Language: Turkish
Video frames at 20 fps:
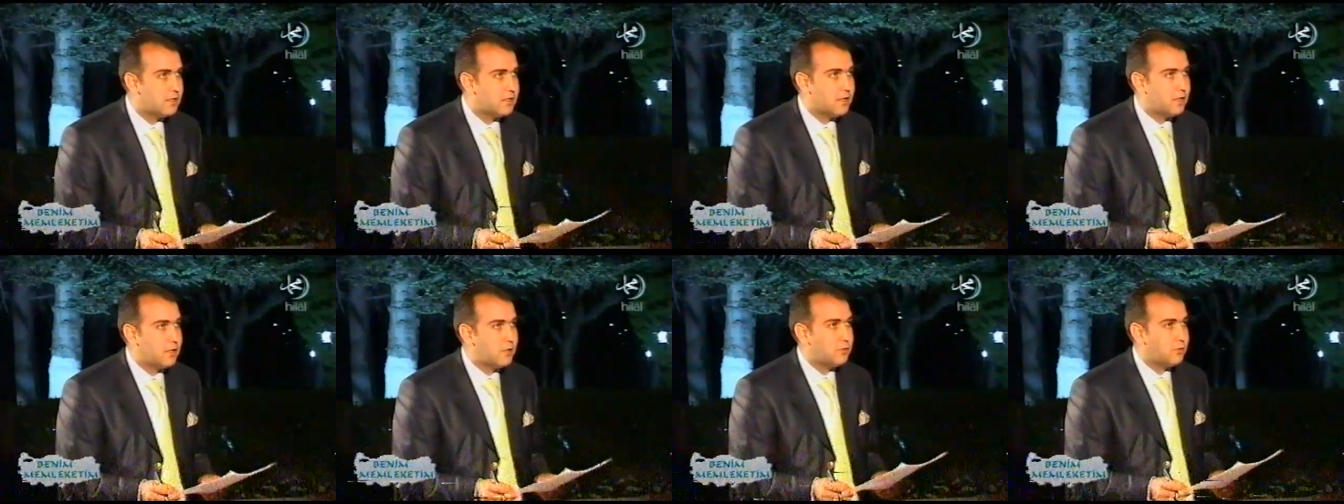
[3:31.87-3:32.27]

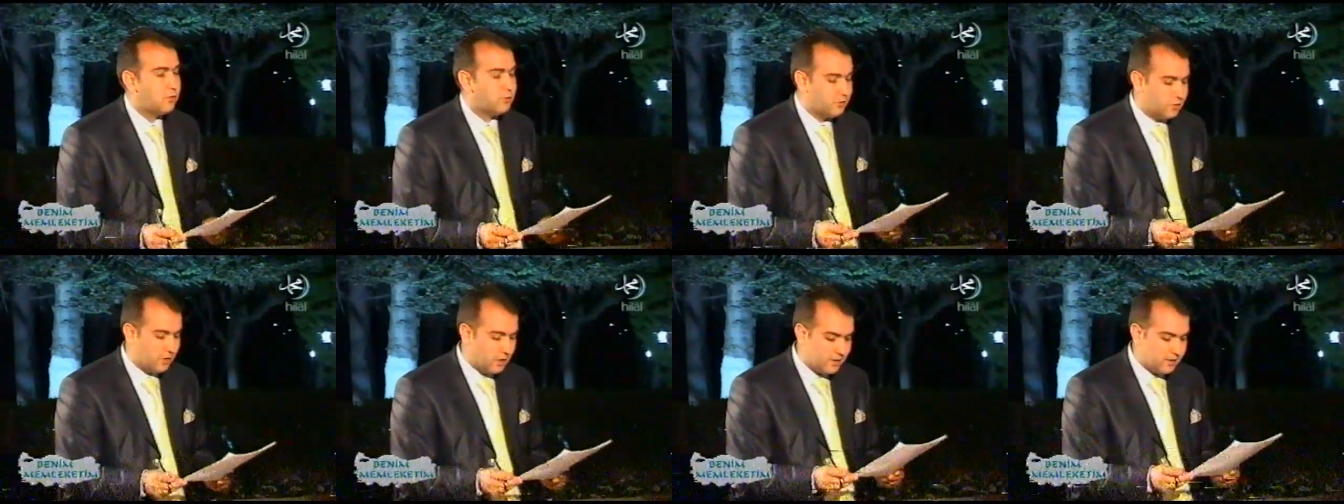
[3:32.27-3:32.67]

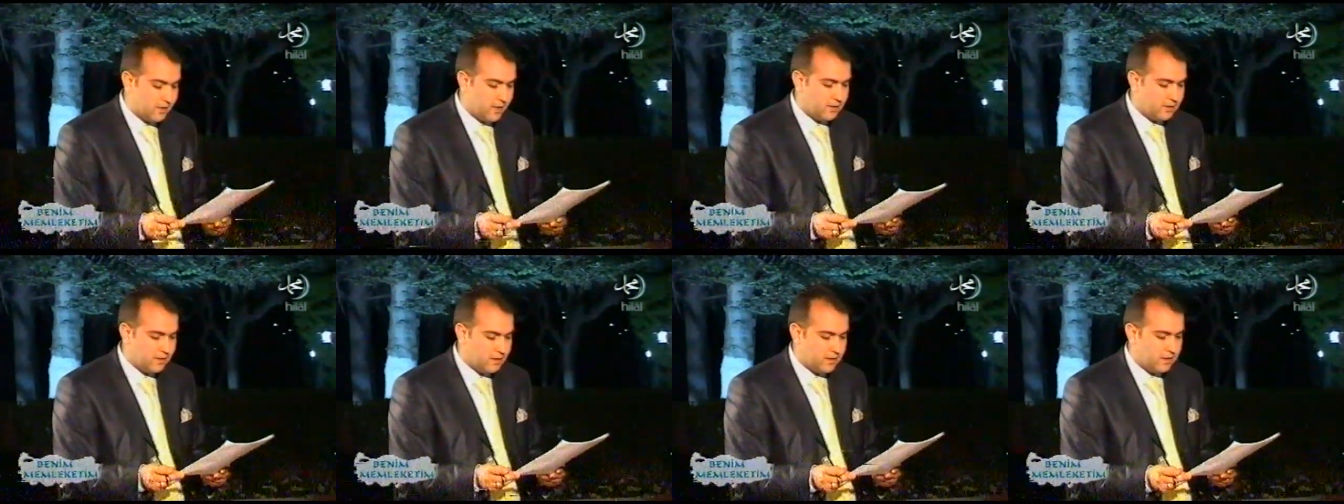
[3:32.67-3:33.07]

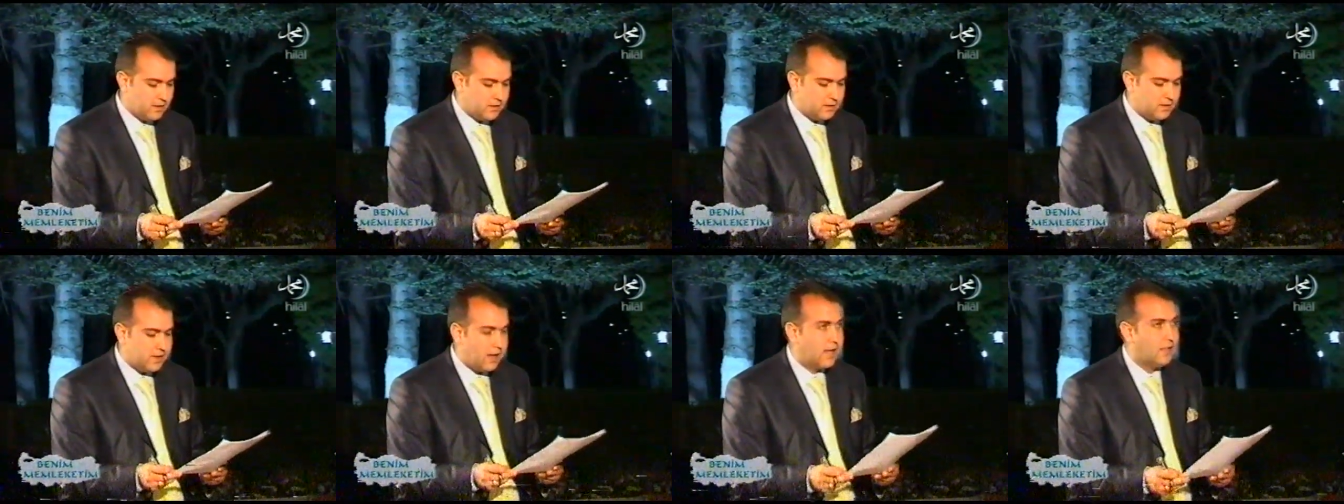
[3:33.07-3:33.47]

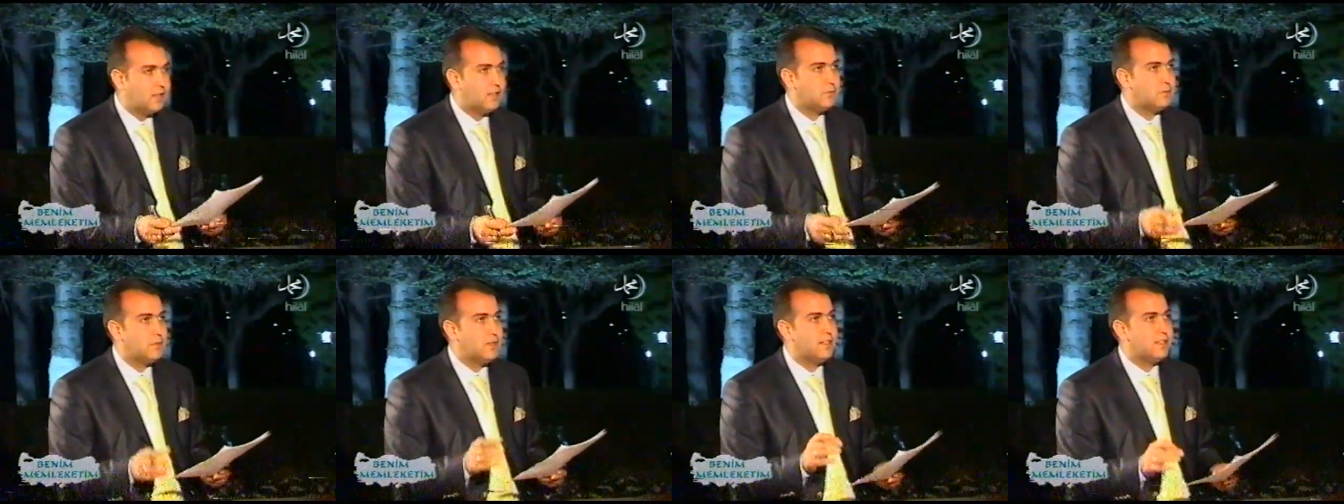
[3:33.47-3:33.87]
888
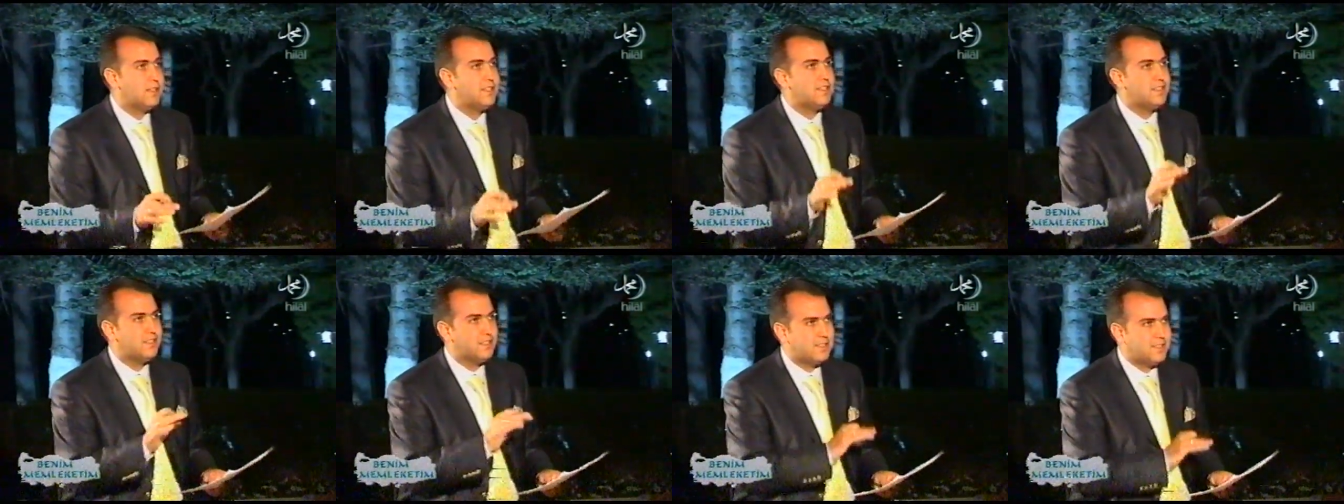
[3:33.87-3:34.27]
kent
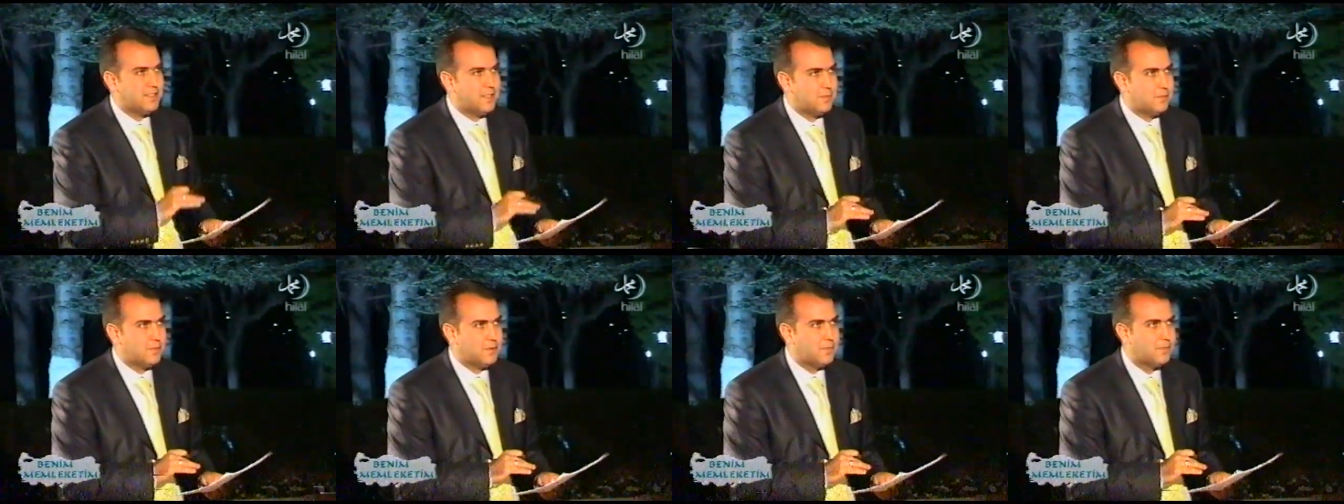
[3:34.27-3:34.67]
bilgi
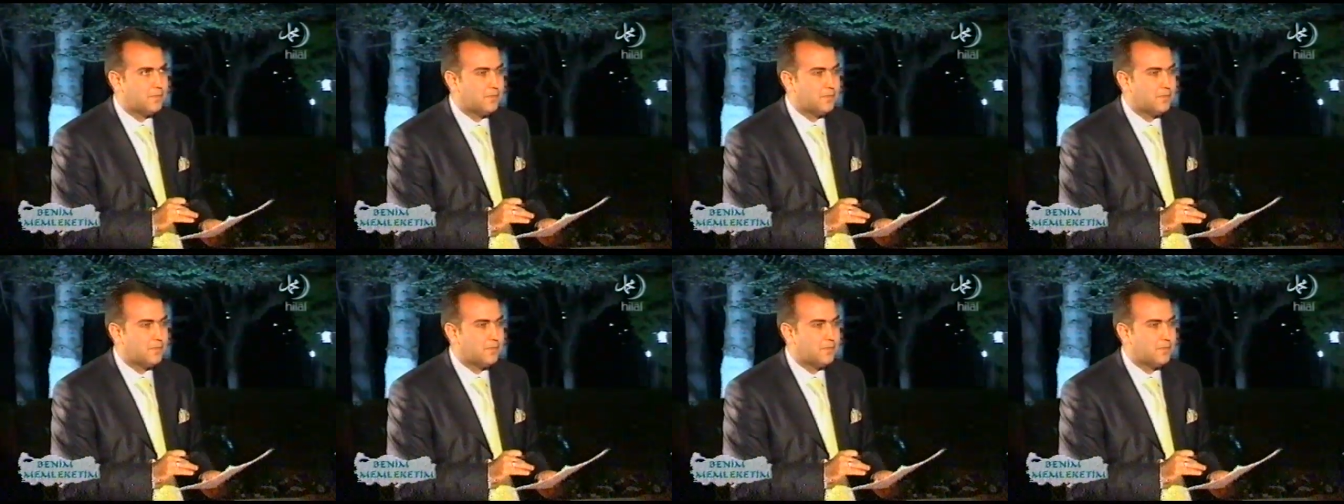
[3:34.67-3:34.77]
sistemi.